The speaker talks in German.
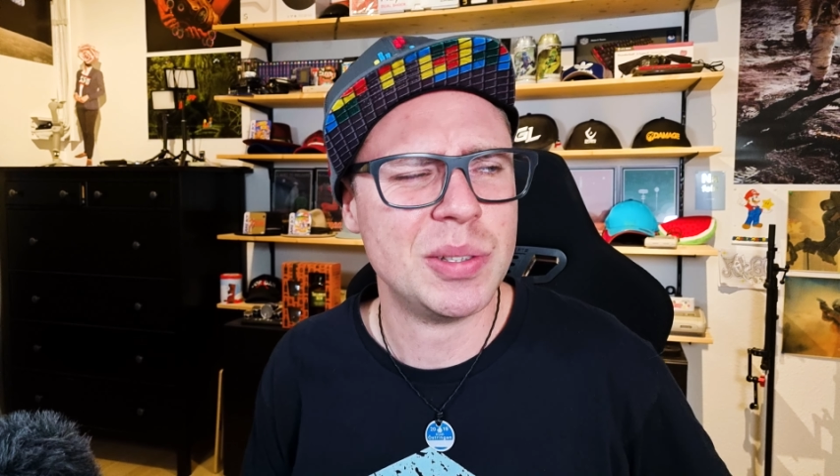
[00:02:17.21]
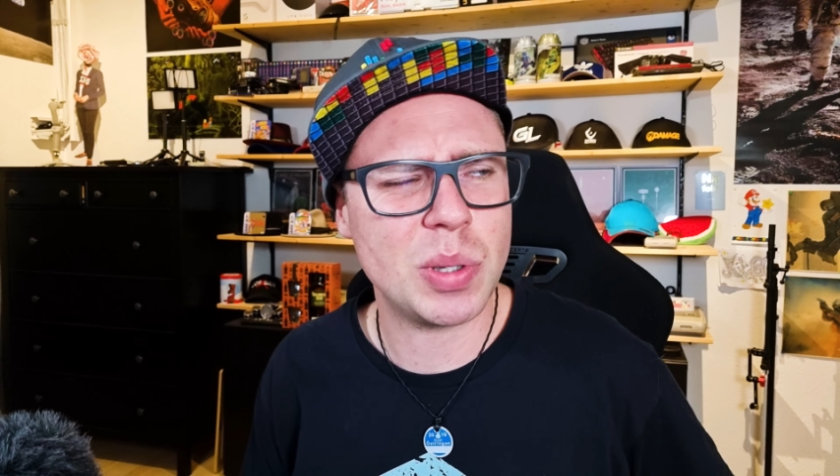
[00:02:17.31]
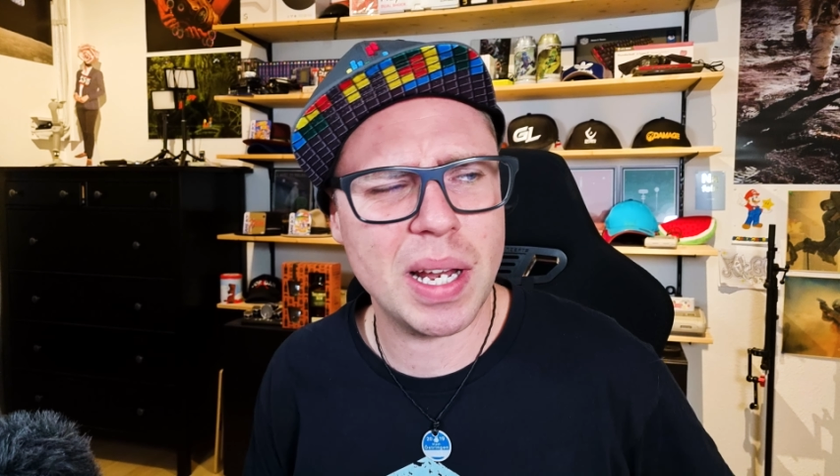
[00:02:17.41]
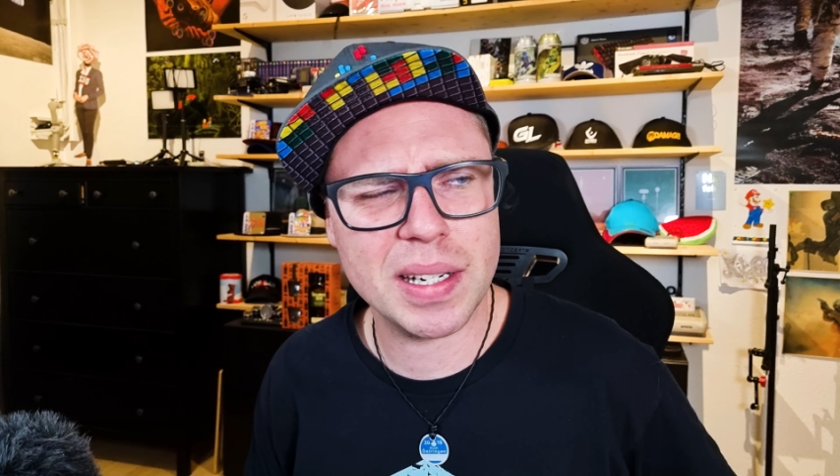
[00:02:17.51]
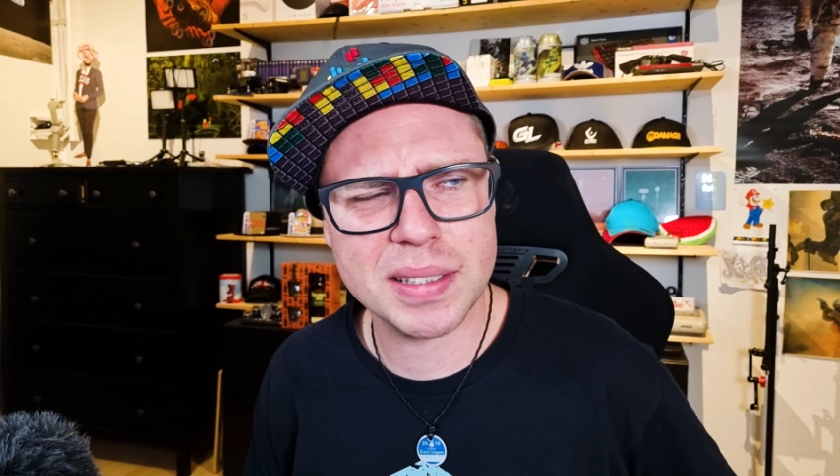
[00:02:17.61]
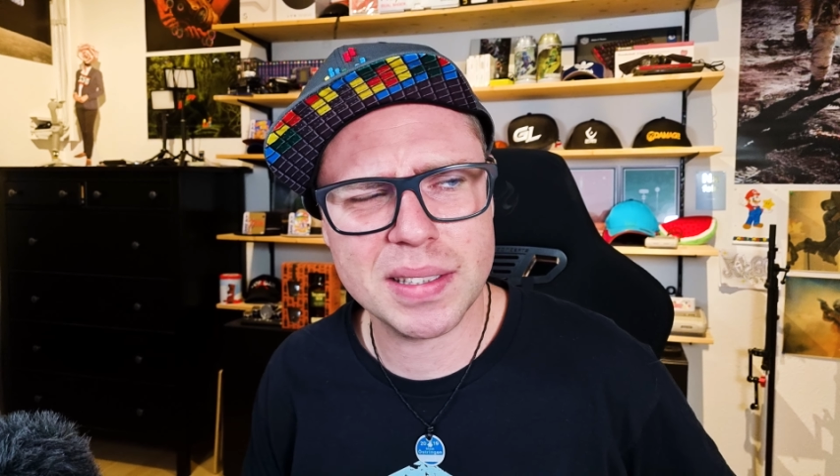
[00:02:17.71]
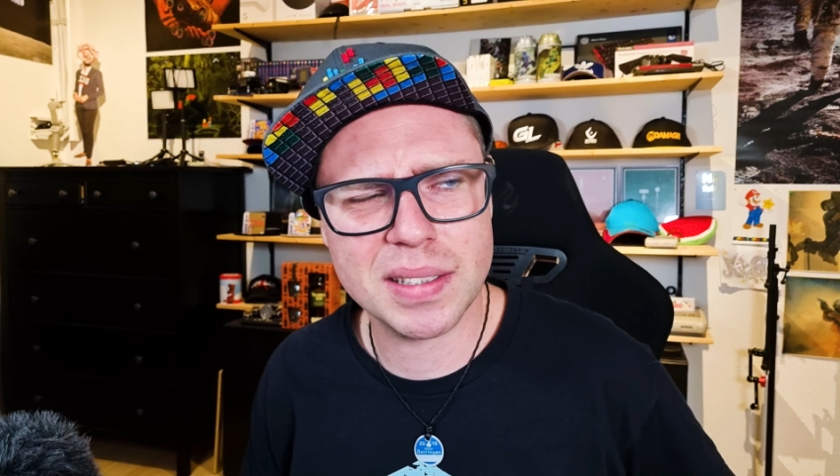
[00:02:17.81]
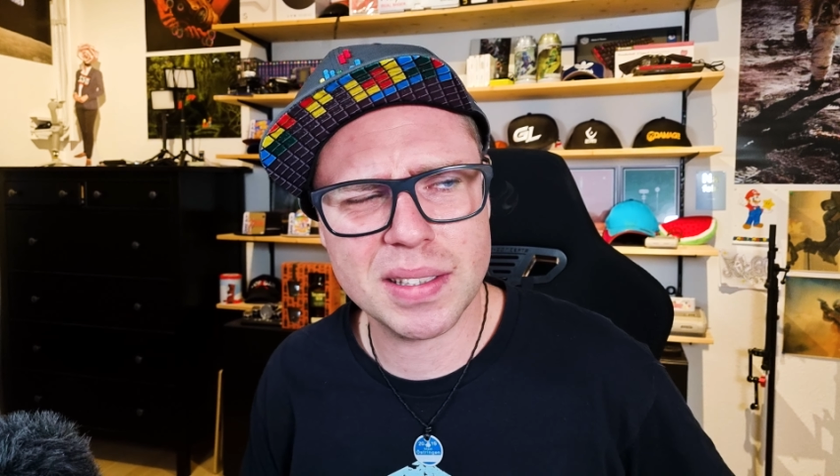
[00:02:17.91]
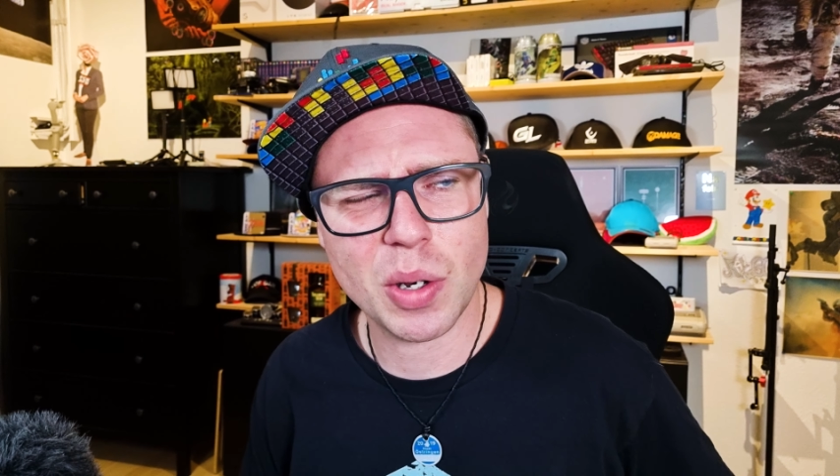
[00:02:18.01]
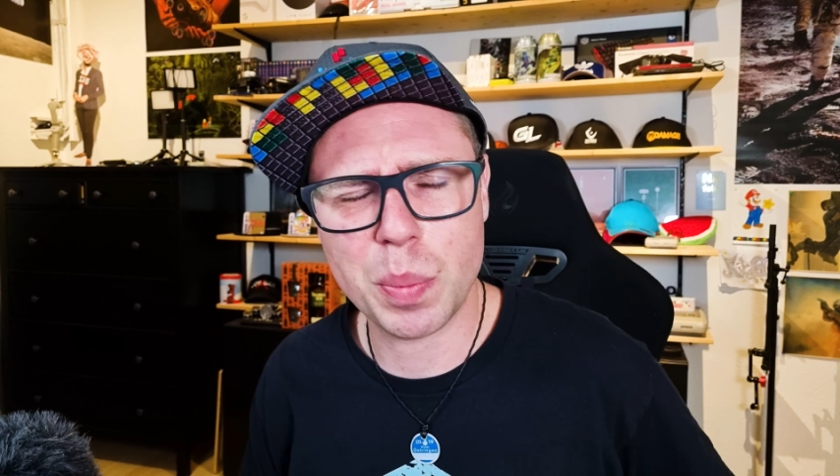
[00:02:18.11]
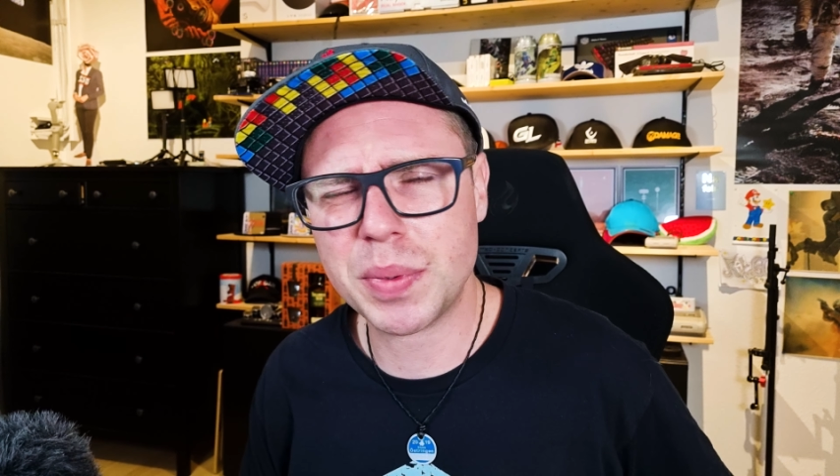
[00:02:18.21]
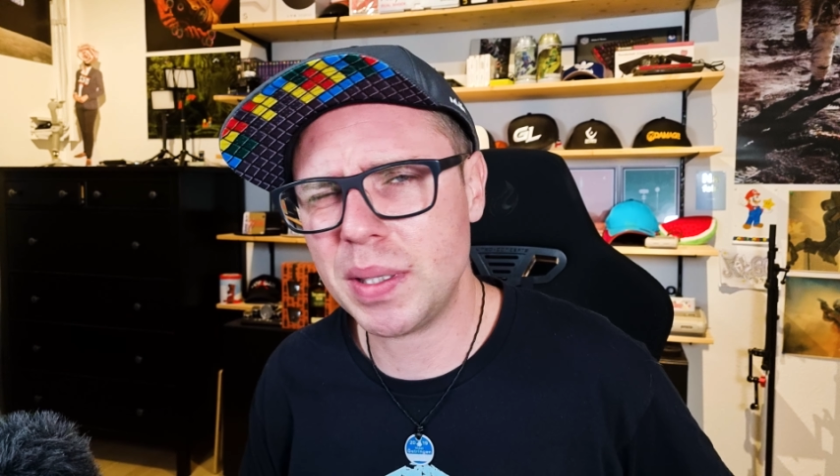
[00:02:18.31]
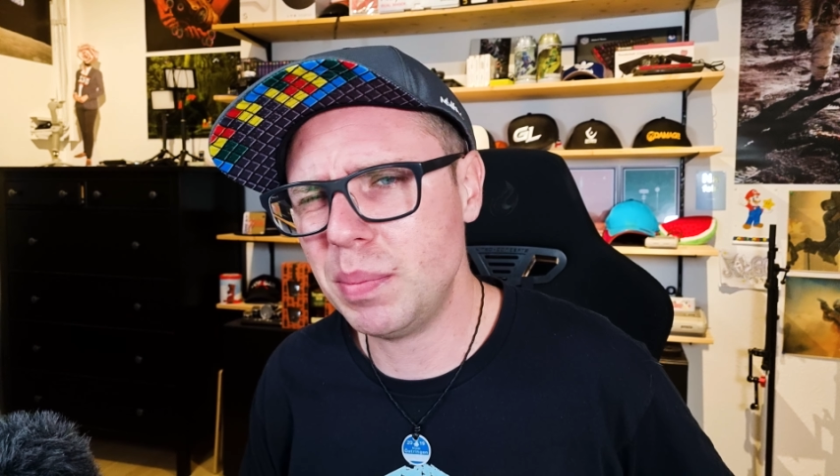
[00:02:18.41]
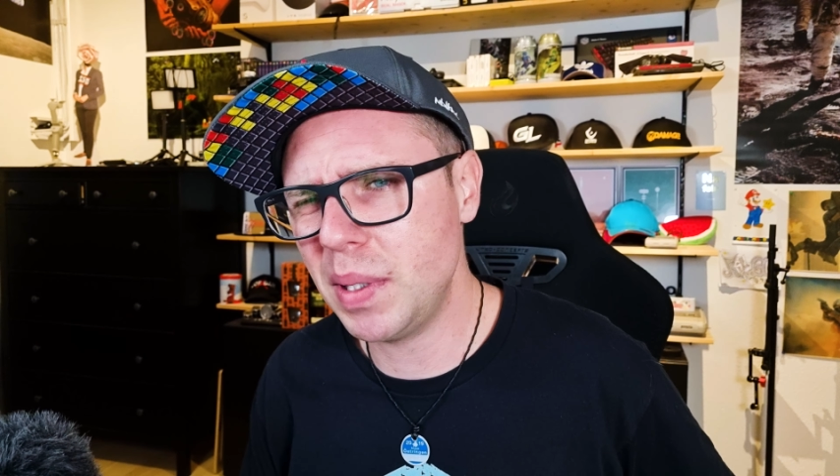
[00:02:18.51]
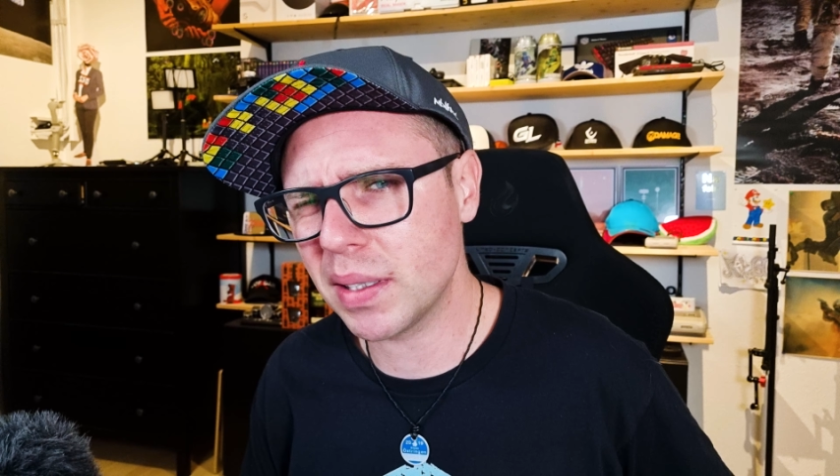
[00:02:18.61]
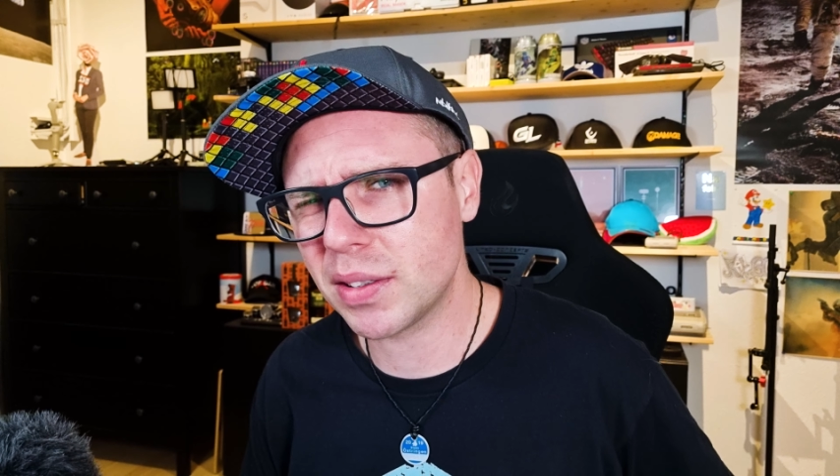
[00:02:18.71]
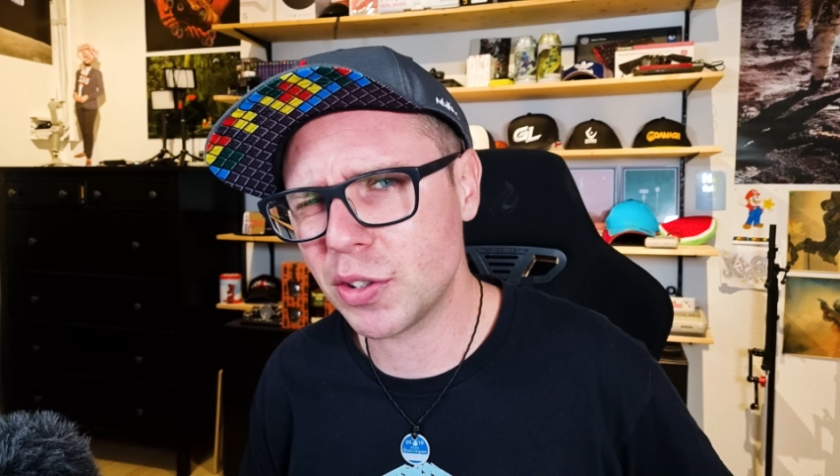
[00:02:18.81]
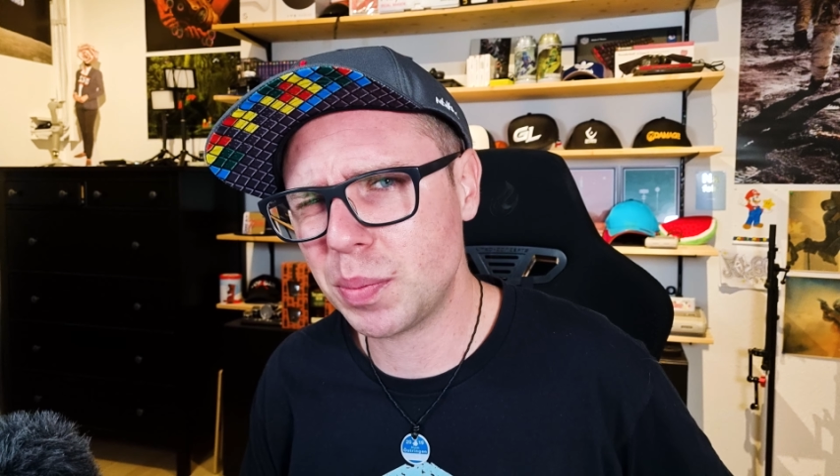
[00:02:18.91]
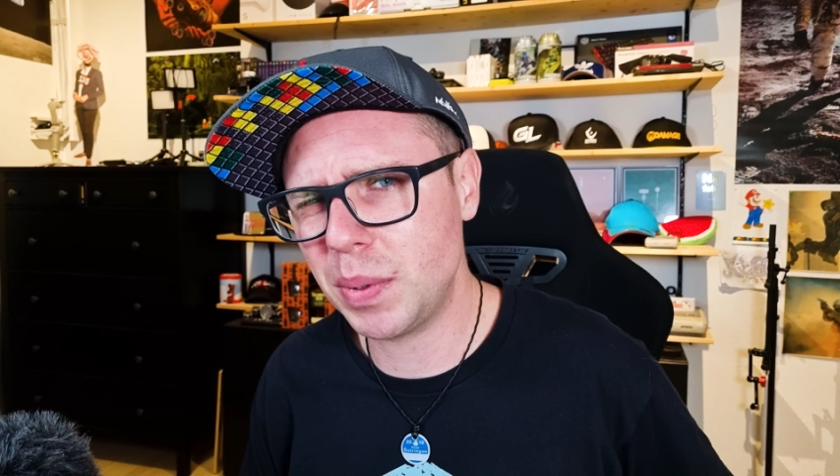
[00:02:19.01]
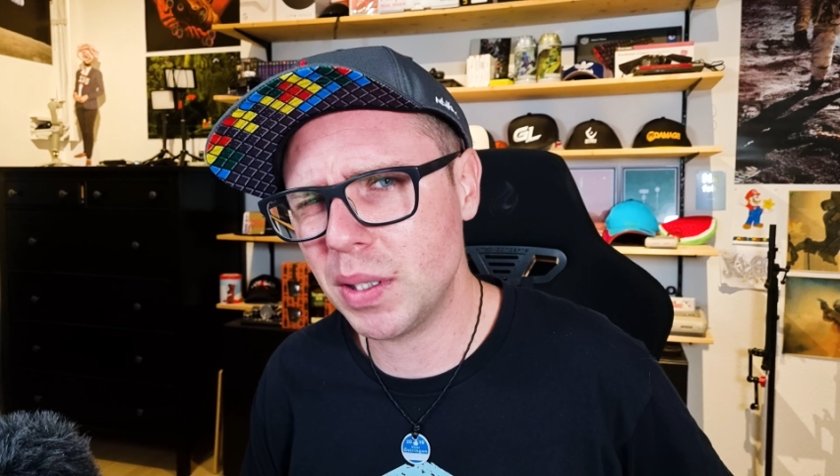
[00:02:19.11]
Nur leider die
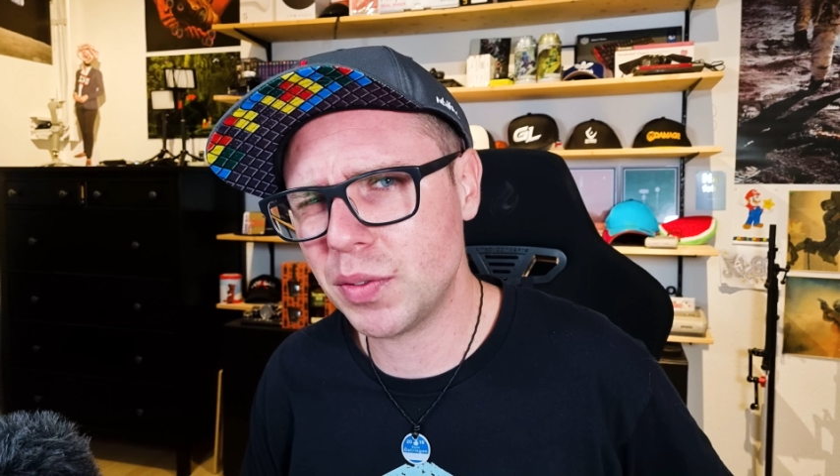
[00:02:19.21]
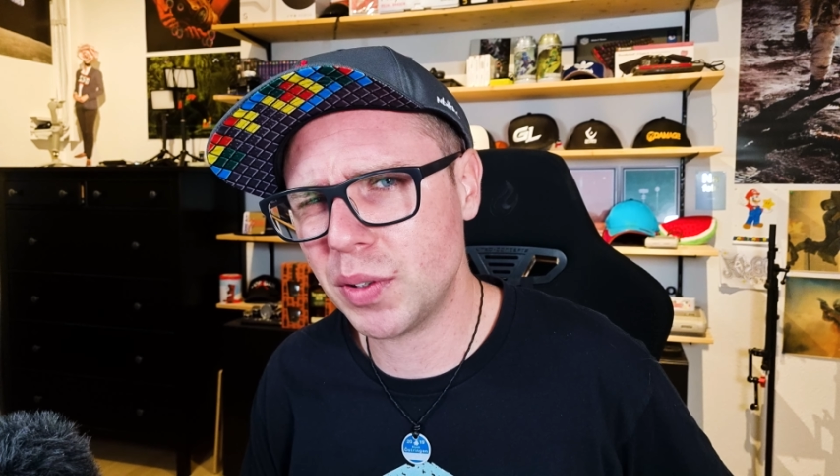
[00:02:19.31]
optimierten Spiele